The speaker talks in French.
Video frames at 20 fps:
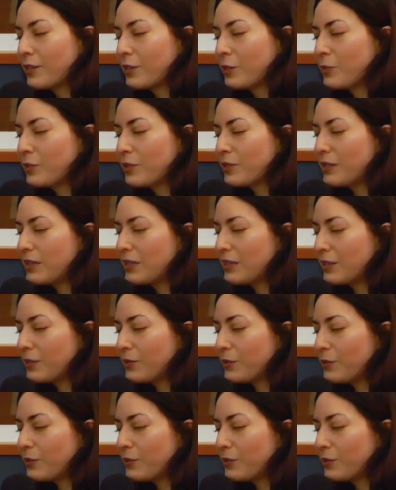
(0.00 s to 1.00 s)
comment dire,
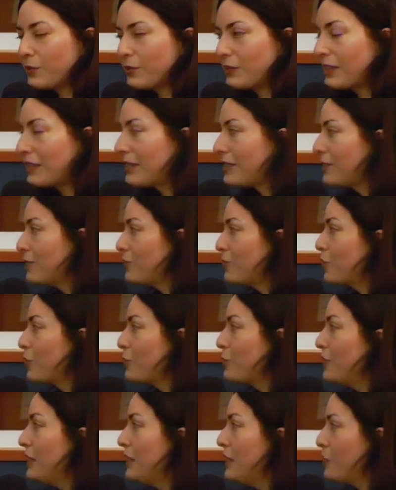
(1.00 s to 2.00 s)
euh, très
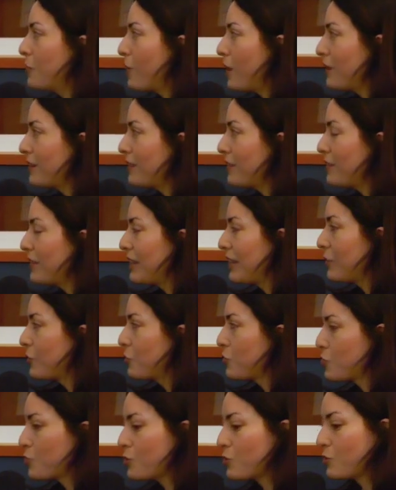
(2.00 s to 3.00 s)
Dogville, quoi. Il y avait mm.
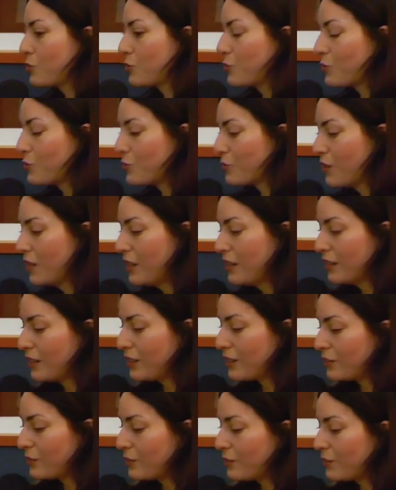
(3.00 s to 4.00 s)
quelque chose de...
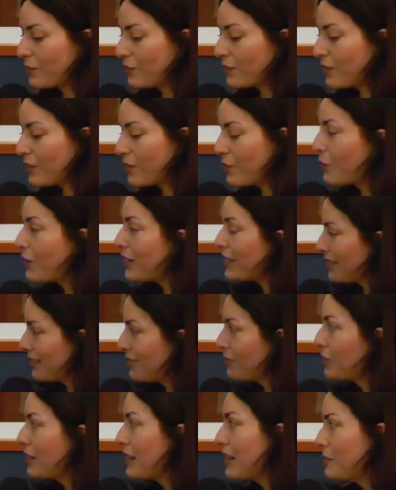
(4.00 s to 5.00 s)
Minimaliste. Ouais,
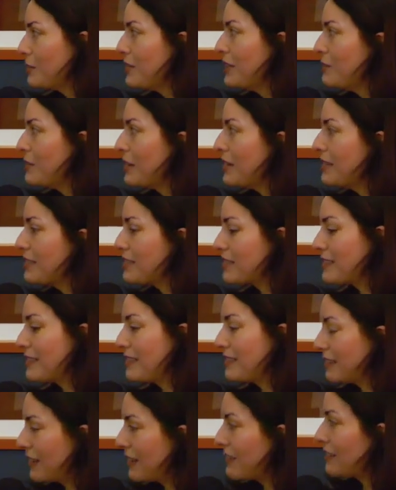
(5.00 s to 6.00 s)
au-delà de minimaliste,
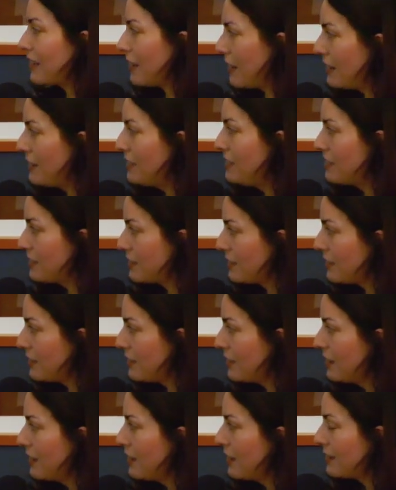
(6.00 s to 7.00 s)
c'était
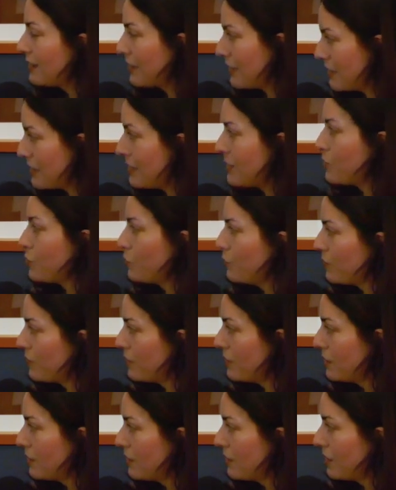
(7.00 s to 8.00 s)
théâtralisé, très
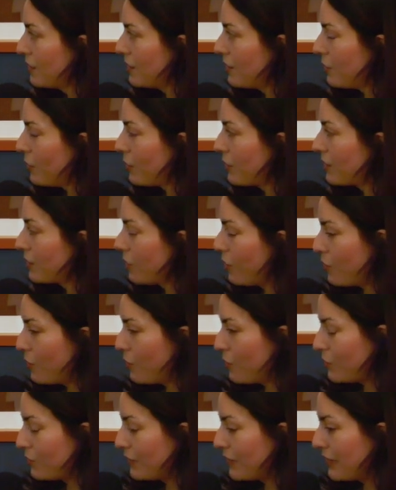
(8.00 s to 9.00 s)
assumé,
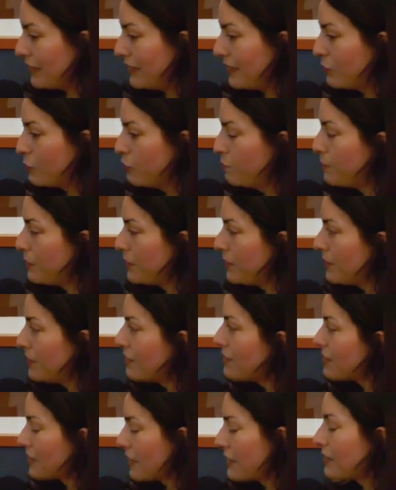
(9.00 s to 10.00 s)
très
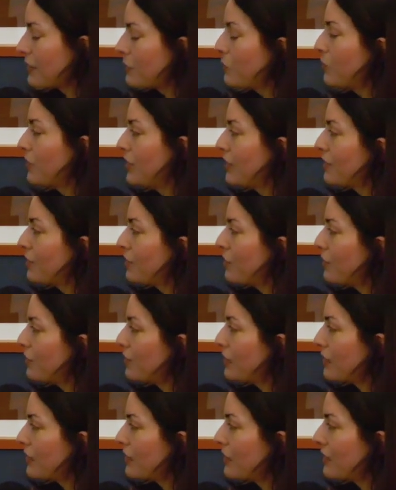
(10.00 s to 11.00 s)
découpé. C'était un très beau
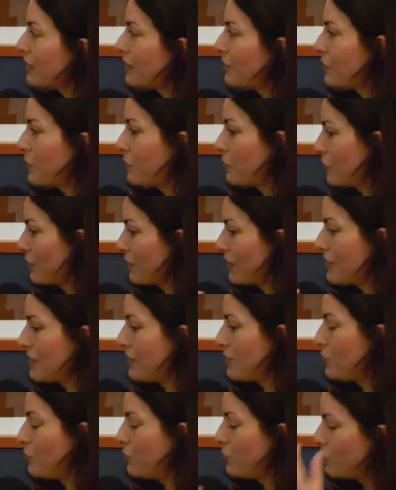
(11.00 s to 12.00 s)
décor et, en même temps très
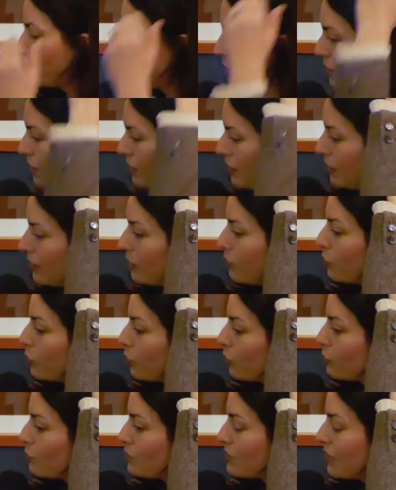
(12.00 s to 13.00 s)
astucieux. Et au
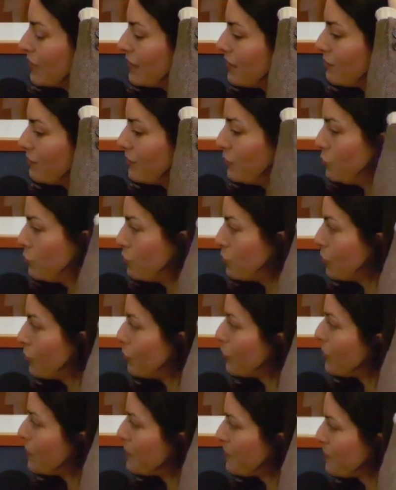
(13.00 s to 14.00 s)
cœur de ça, il y avait du sang,
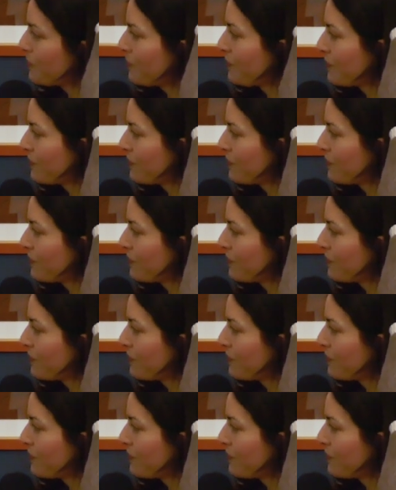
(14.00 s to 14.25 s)
quoi.